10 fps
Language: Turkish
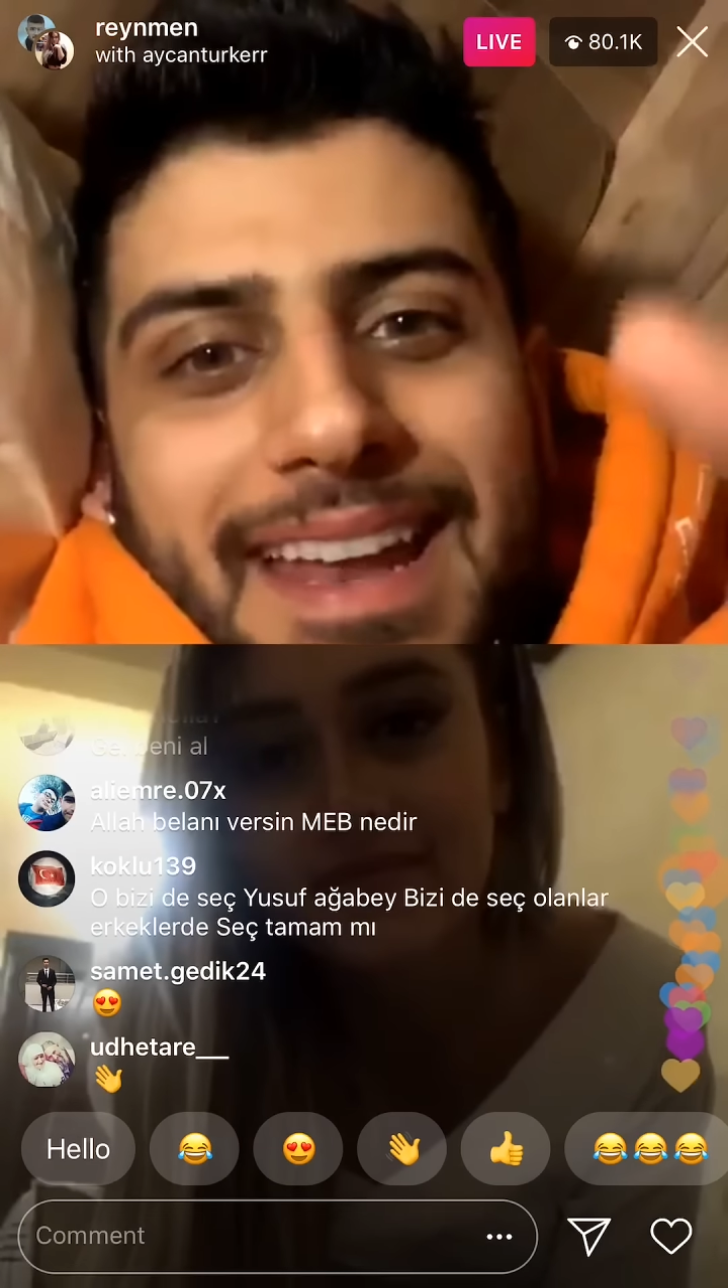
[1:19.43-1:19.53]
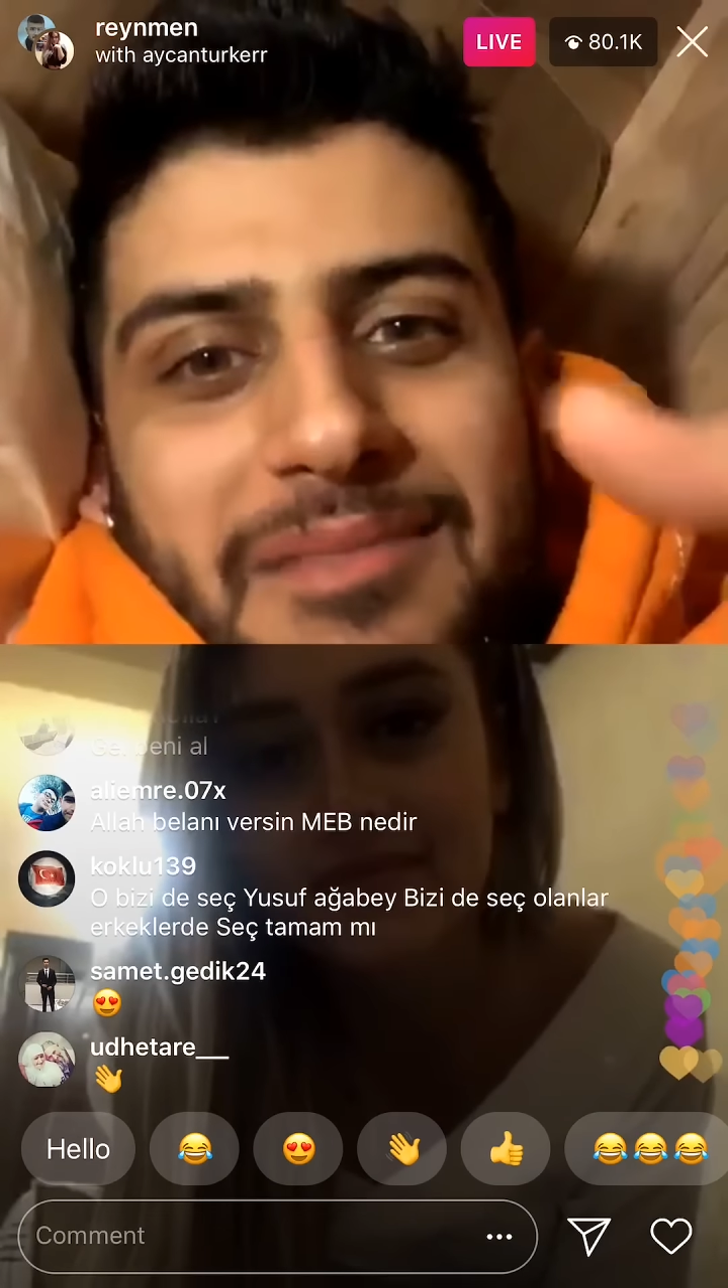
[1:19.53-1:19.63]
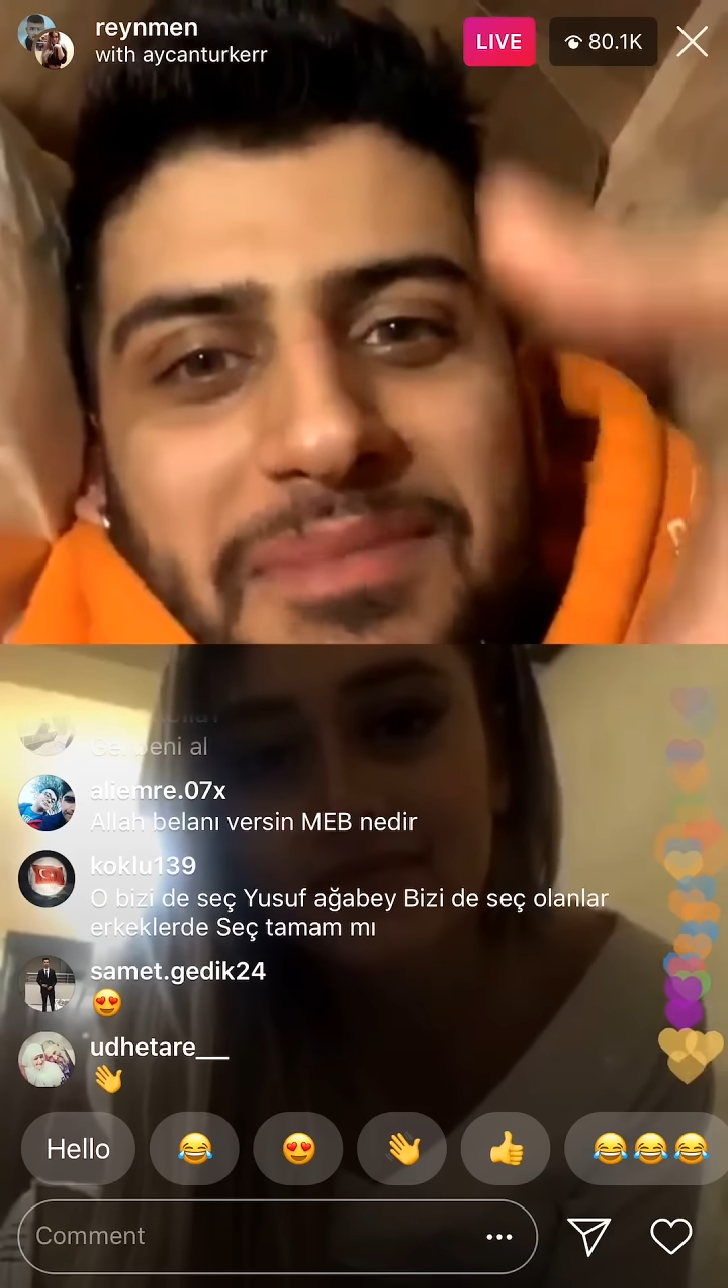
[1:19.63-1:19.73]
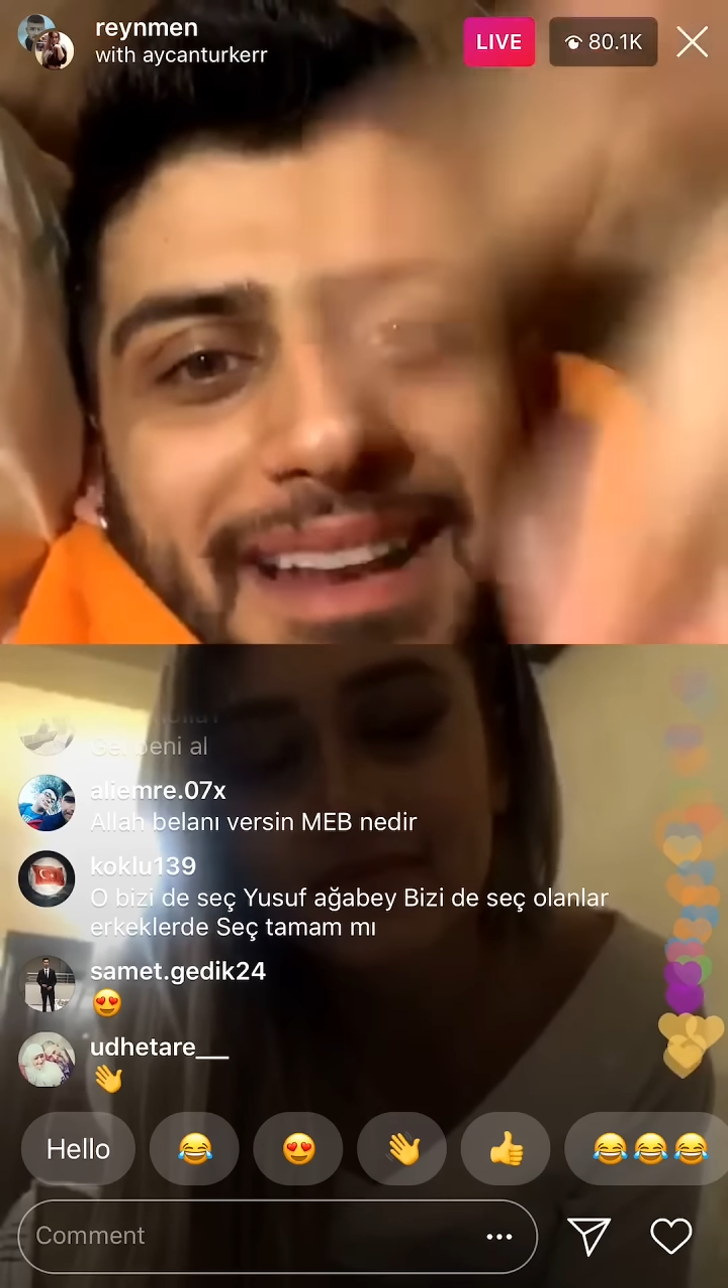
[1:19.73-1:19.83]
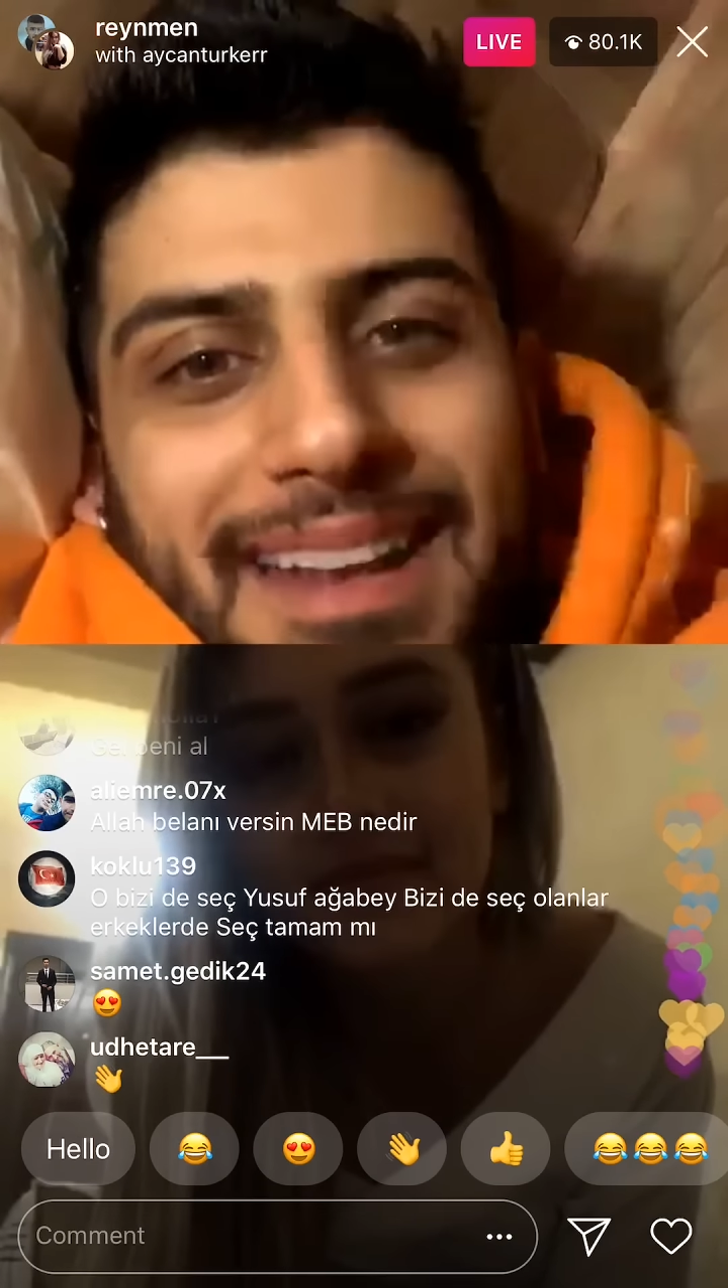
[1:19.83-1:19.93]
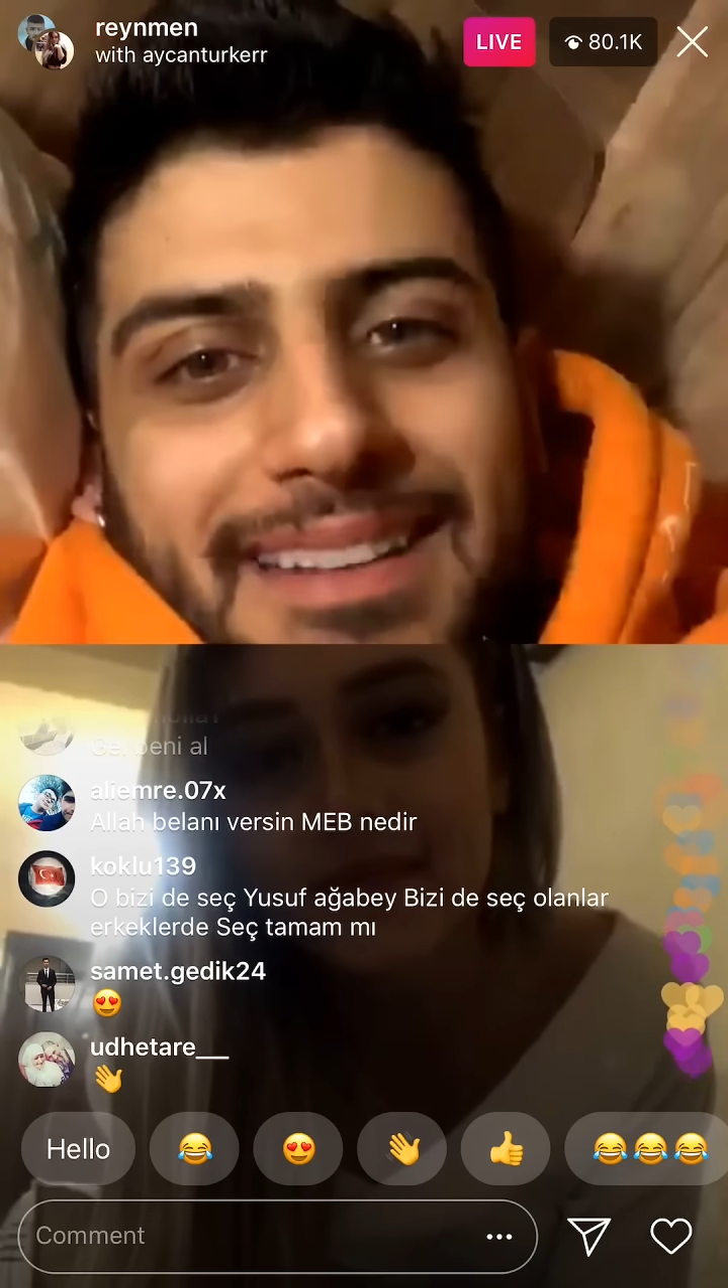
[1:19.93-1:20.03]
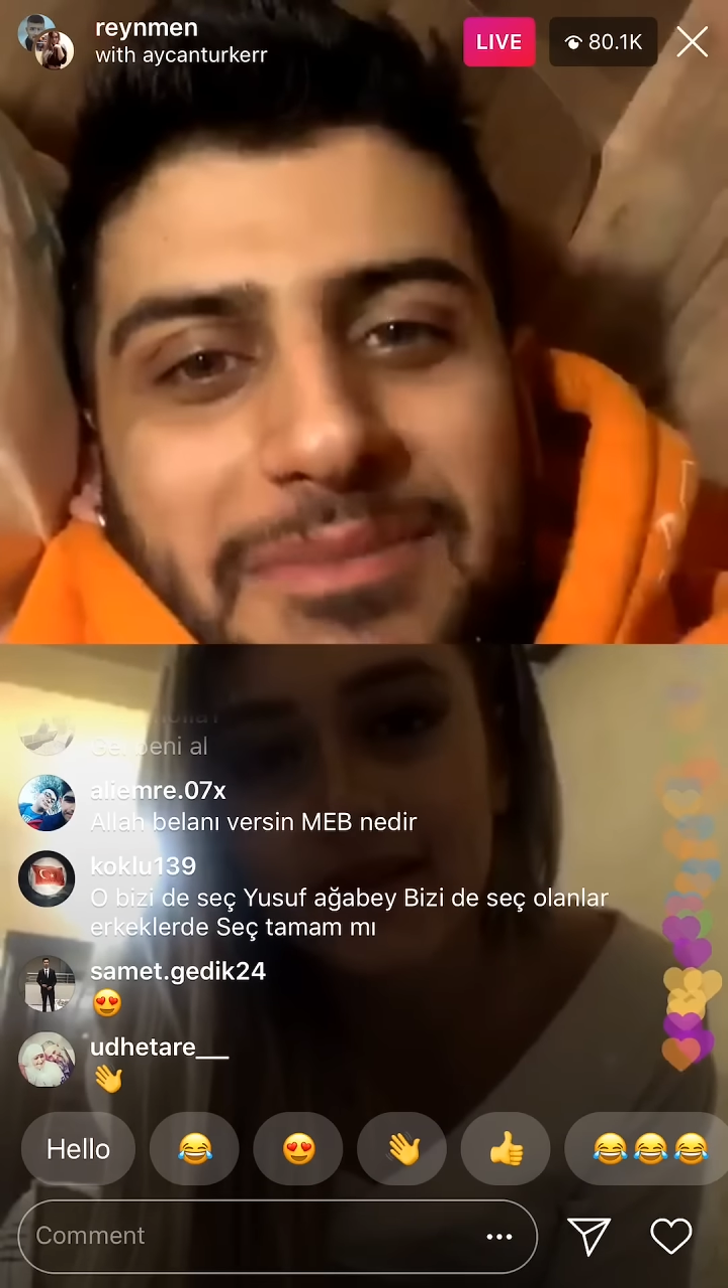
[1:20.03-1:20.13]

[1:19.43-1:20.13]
Milli Eğitim